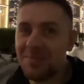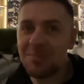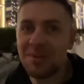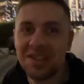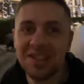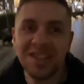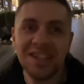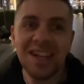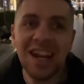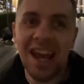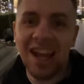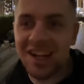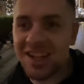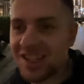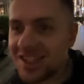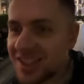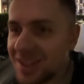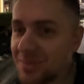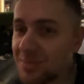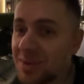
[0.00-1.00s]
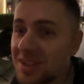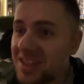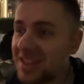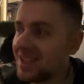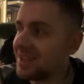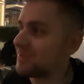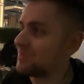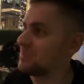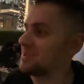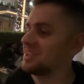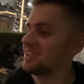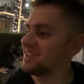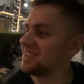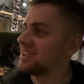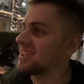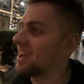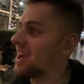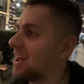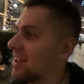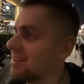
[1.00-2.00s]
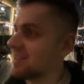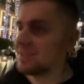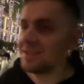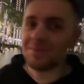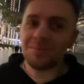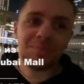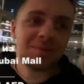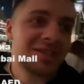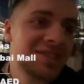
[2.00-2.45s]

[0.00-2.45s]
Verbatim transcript: потеряешься, или потерял, или